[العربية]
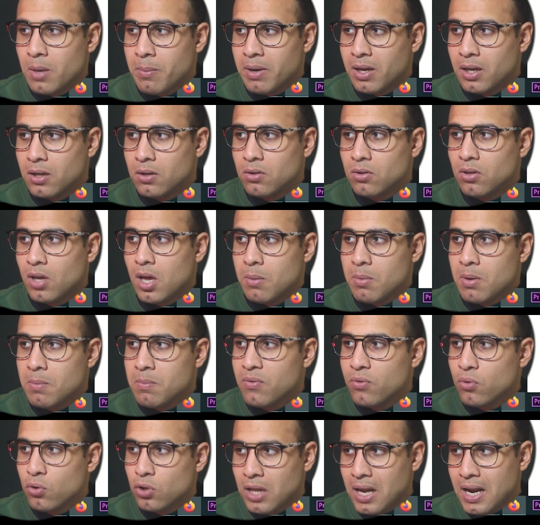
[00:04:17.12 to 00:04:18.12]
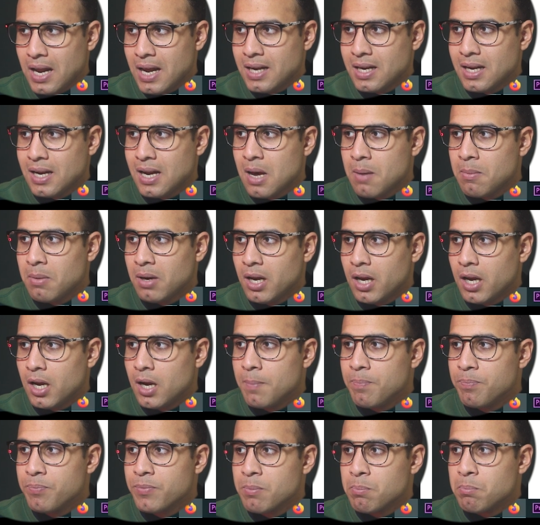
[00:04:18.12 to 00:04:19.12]
كمان طيب المفروض عليا ان انا اعمل
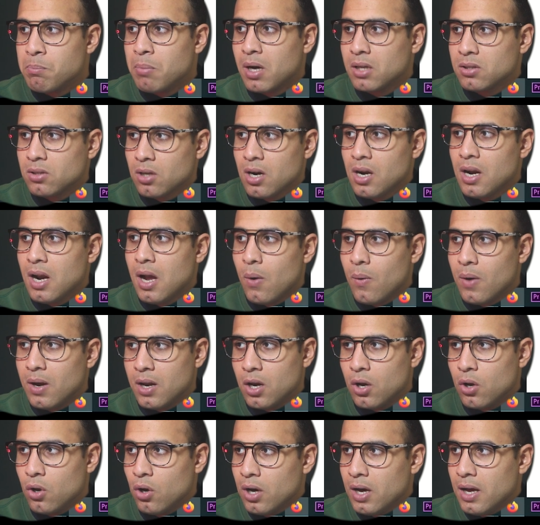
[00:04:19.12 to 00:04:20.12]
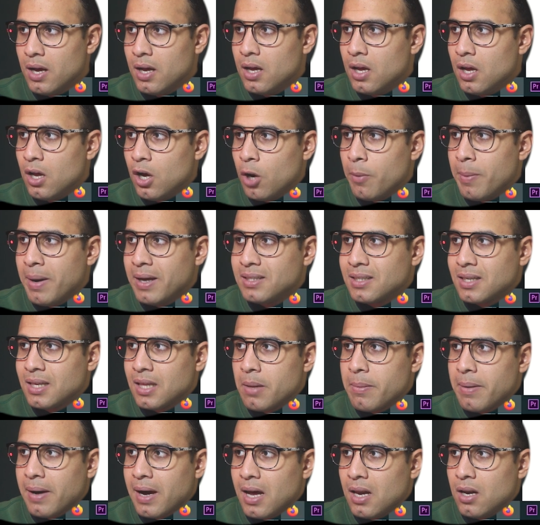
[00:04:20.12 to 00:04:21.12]
ايه بختار الاول اللغه وبعد
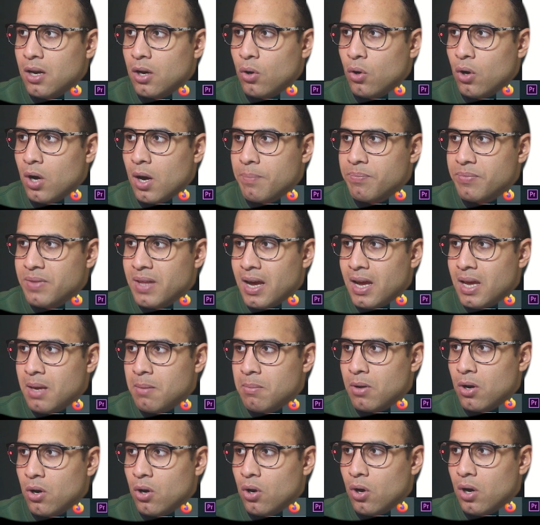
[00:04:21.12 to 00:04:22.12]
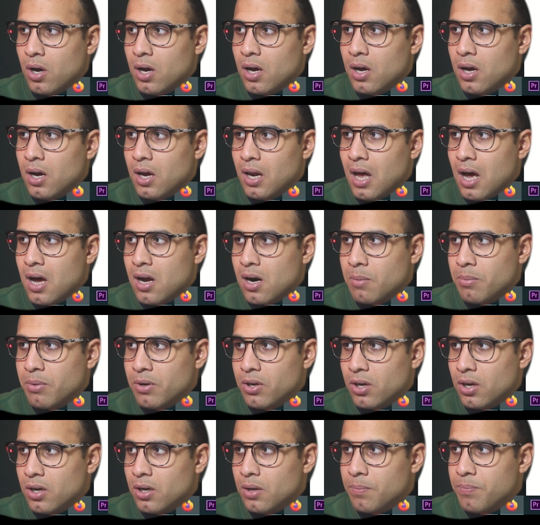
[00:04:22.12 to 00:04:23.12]
كده بخلي اللغه بتاعي باللغه
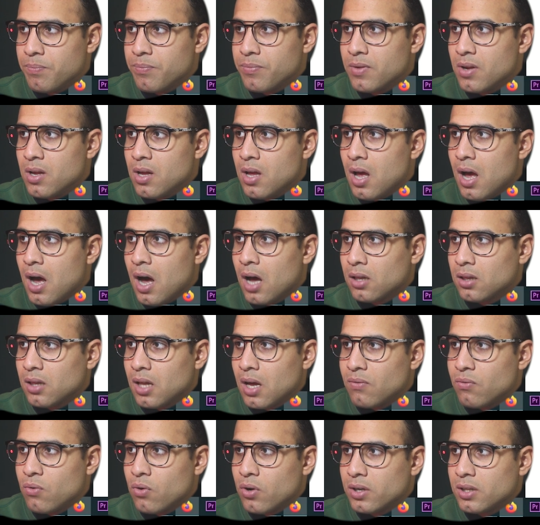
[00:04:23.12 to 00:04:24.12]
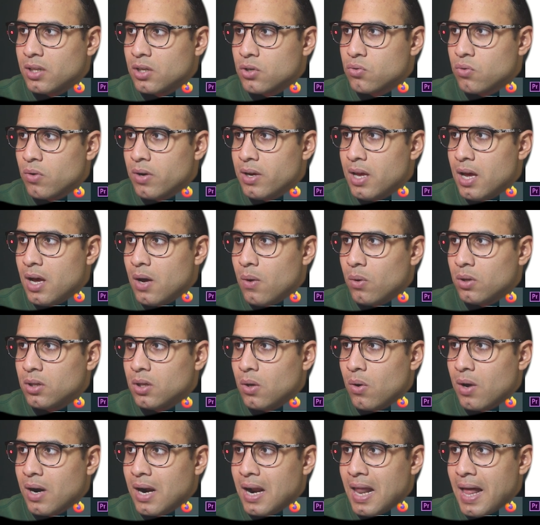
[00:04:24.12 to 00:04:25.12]
العربيه هطلع فوق كده شويه
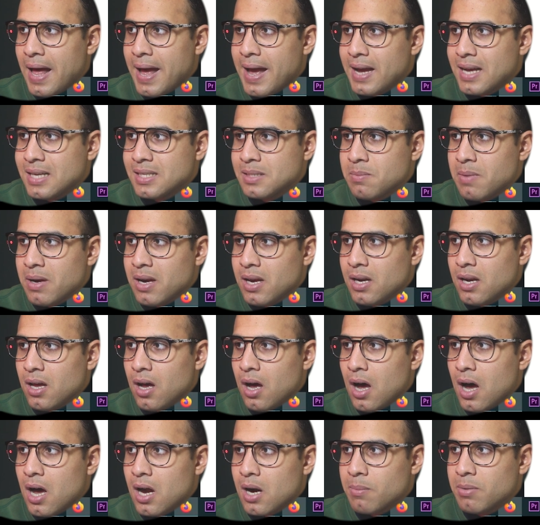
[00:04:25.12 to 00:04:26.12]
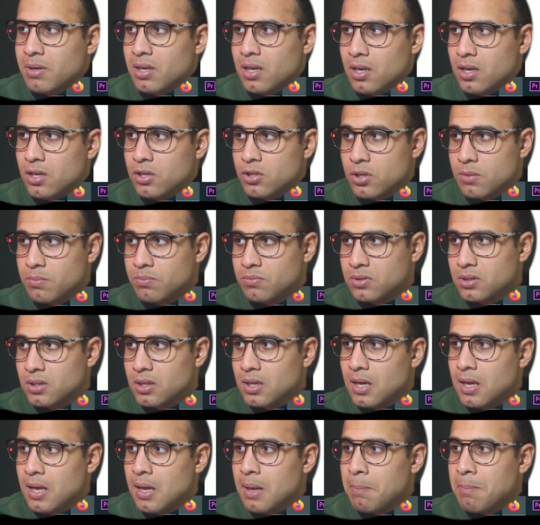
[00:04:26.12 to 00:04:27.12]
وادور على حاجه اسمها هنا Arabic ايجيبت
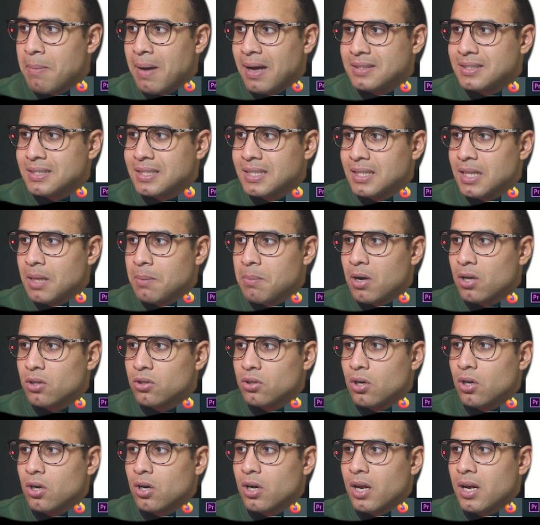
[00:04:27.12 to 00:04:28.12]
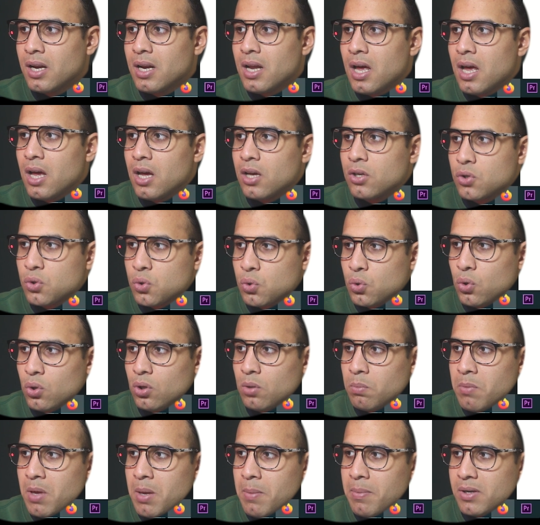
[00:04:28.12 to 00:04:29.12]
بعد كده بختار هنا الصوت
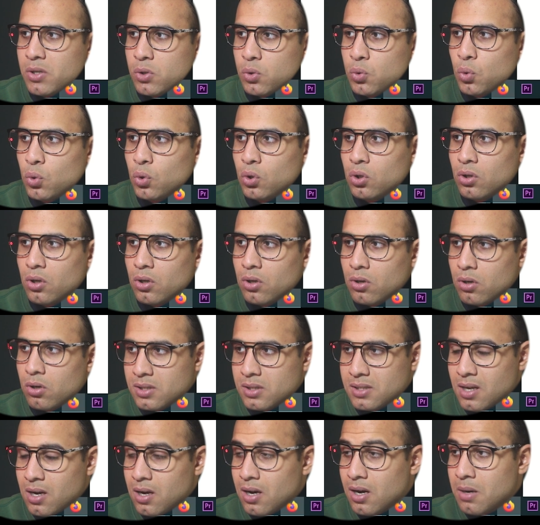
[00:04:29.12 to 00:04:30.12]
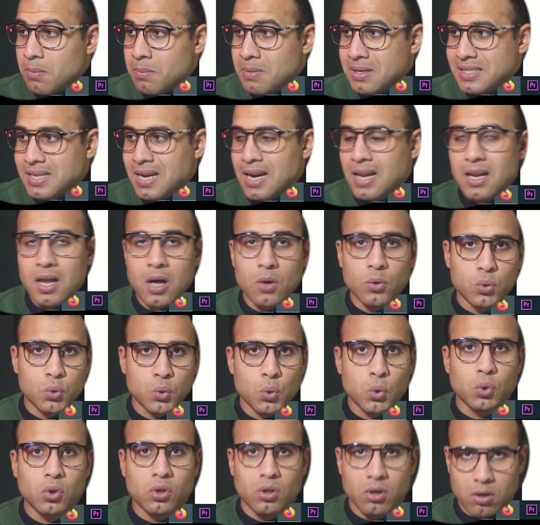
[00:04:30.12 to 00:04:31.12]
بيبقى صوت ذكر مثلا او
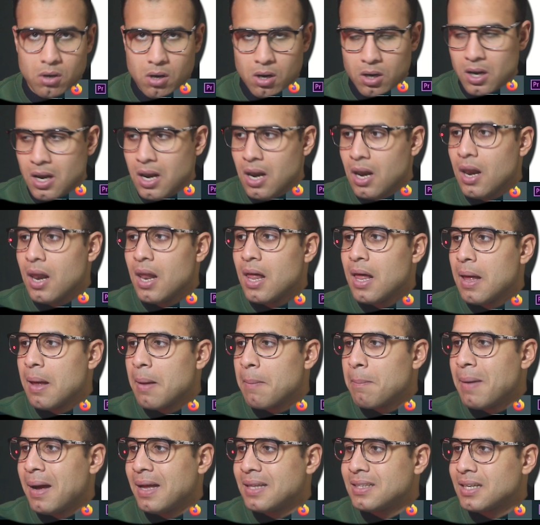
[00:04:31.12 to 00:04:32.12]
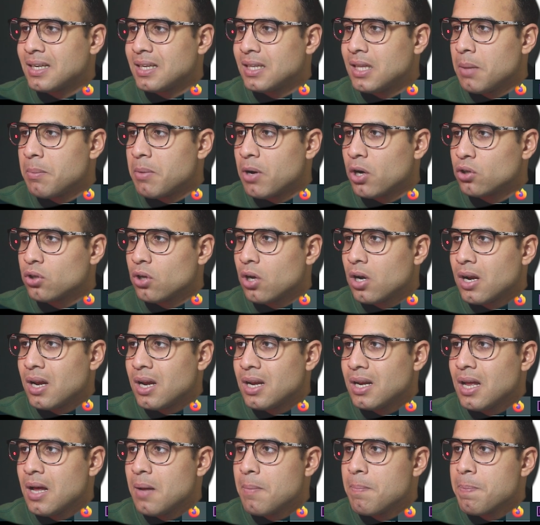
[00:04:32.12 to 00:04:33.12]
صوت راجل بعد كده بختار
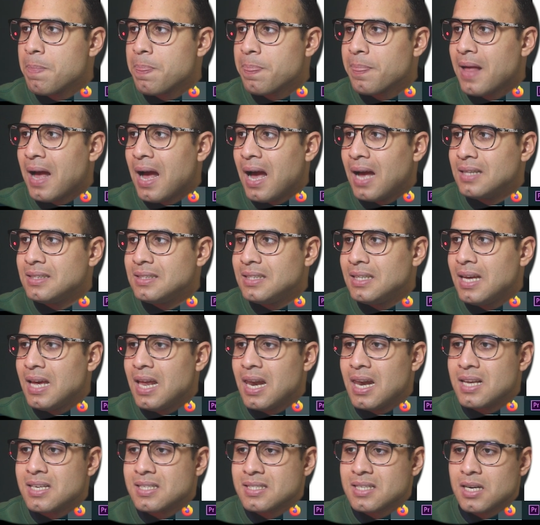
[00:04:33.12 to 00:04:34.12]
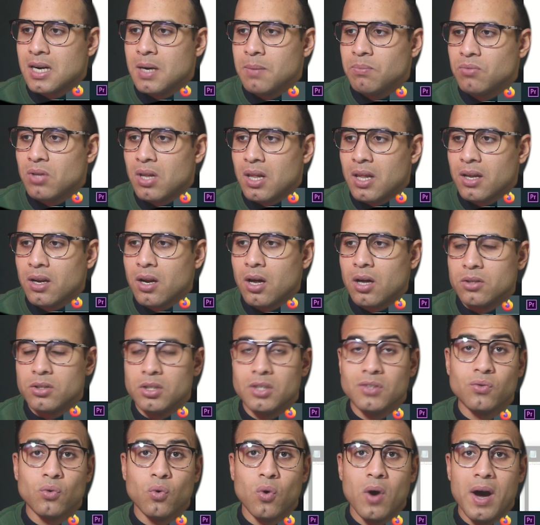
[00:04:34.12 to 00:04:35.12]
هنا عندي السكريبت اللي انا
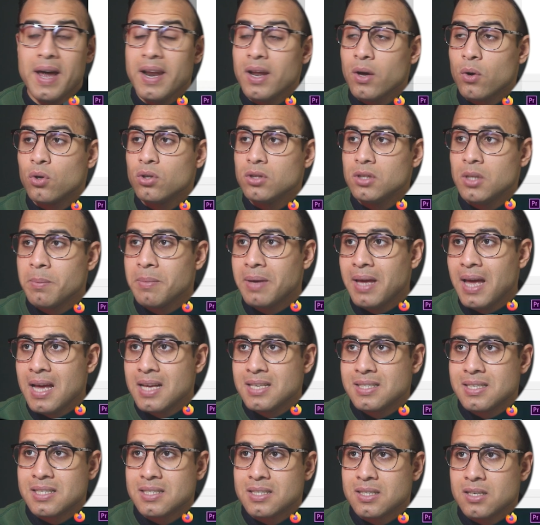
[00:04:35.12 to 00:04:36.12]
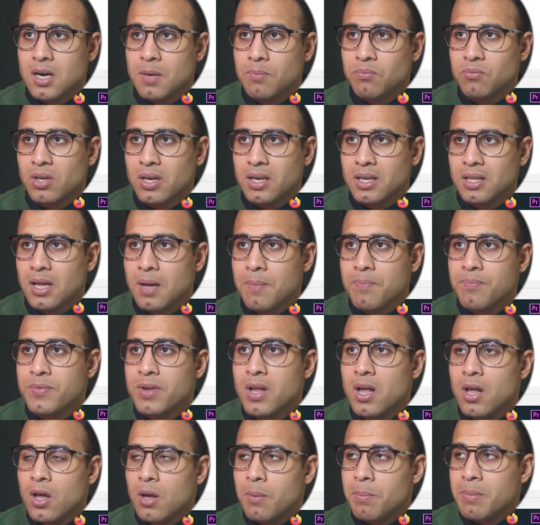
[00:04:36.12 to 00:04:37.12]
هضيفه انا كنت مجهز سكريبت كده
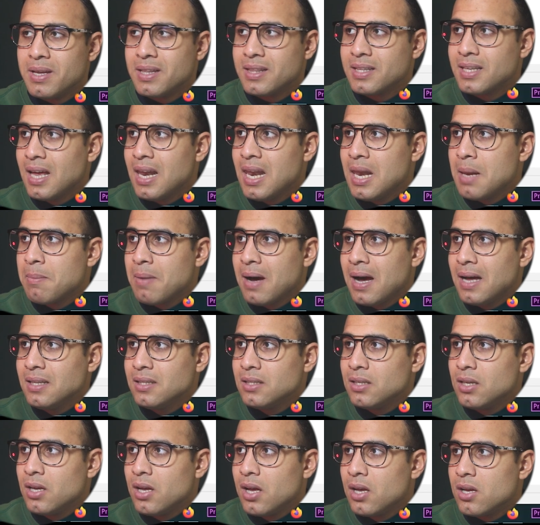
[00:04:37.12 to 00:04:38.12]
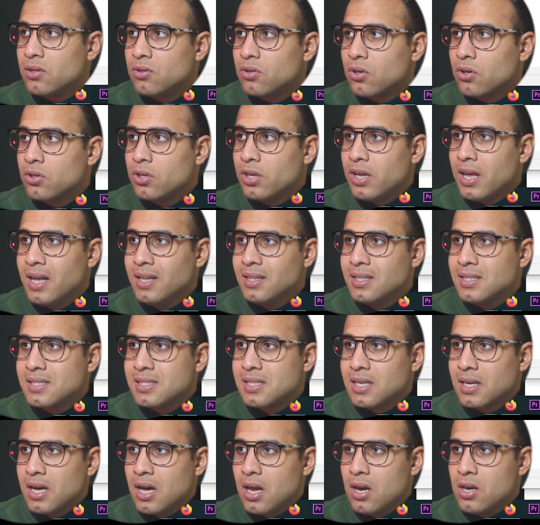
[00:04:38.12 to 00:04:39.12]
بيتكلم عن تقنيات
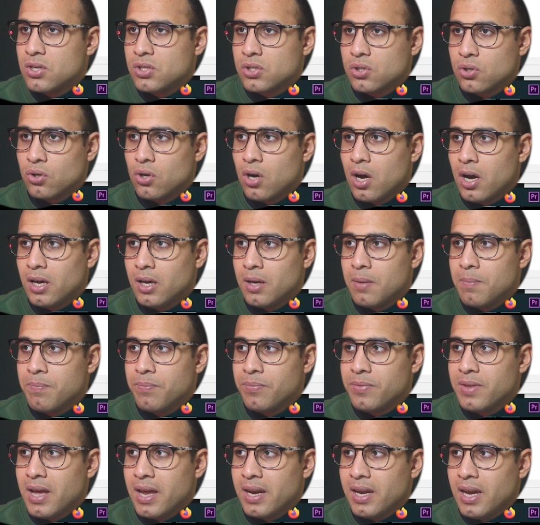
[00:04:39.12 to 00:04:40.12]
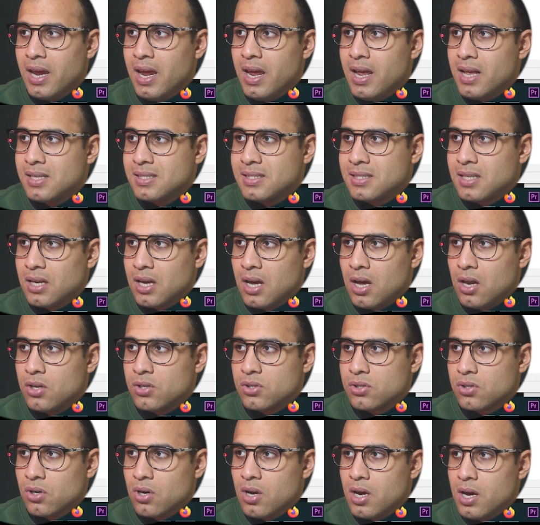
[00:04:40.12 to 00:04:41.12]
الذكاء الاصطناعي يعني ايه هي الذكاء
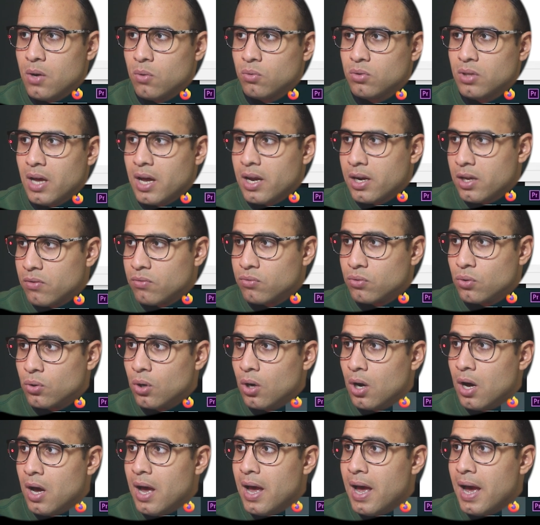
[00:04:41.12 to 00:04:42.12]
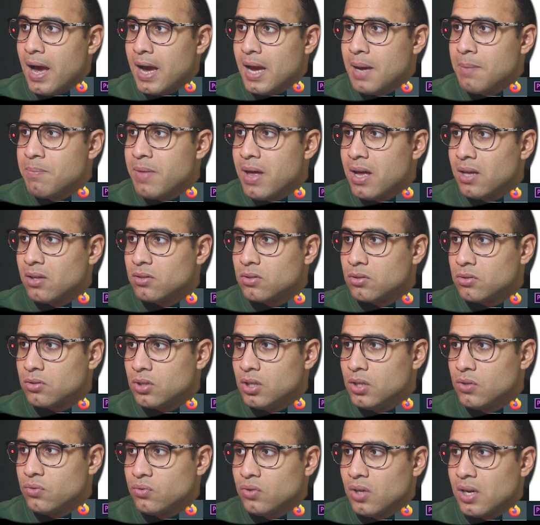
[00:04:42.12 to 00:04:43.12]
الاصطناعي وتعريفه هيبدأ
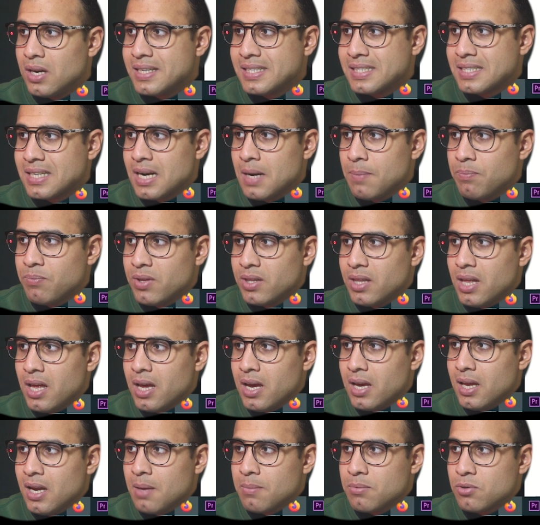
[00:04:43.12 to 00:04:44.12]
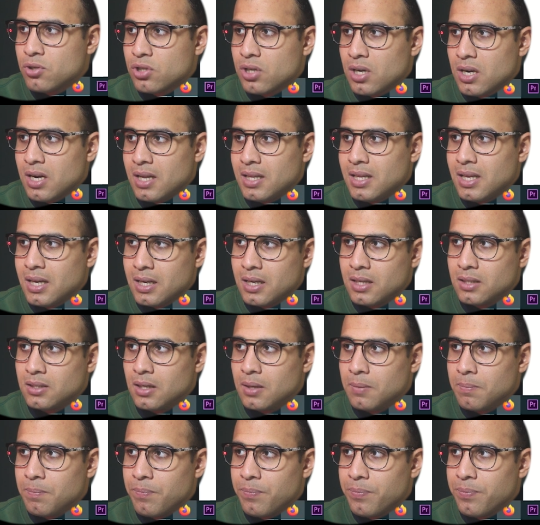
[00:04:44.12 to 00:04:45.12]
نضيف السكريبت ده هنا بالشكل ده
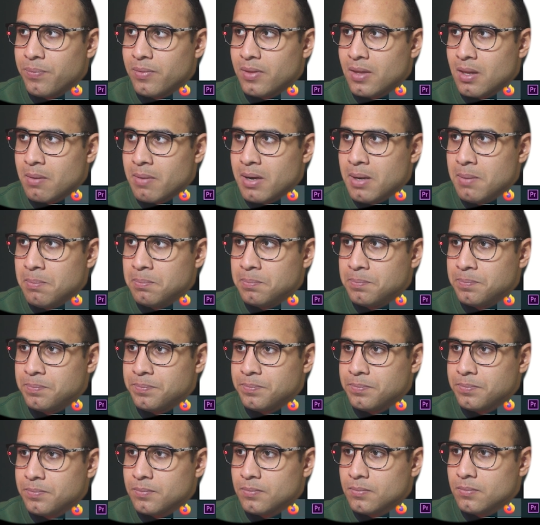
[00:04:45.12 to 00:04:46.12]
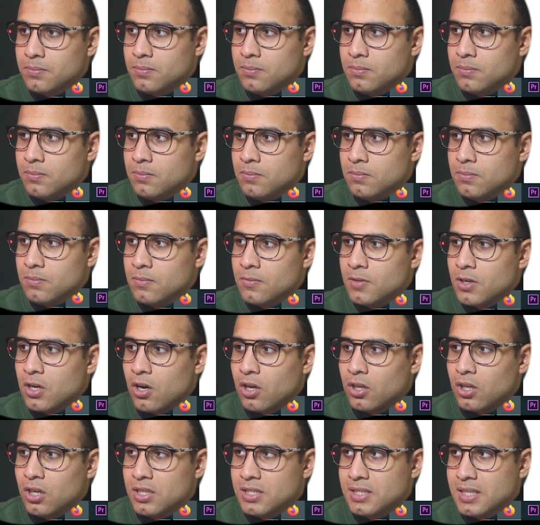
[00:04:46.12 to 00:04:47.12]
كده تمام
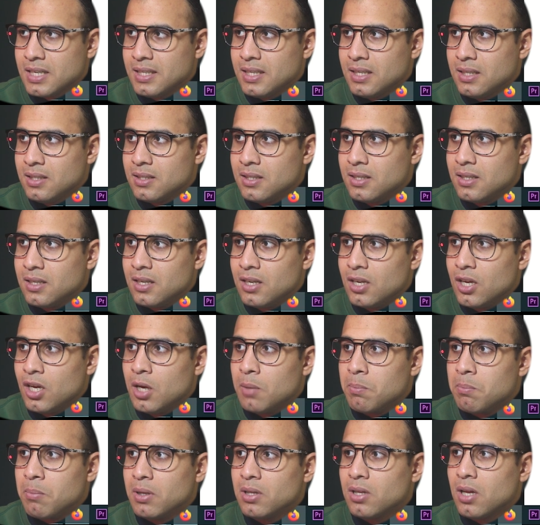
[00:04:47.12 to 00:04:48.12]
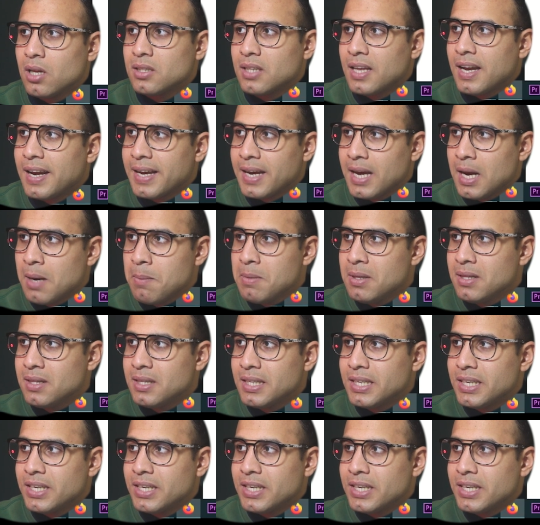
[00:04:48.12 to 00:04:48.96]
خلاص كده بضغط على كلمة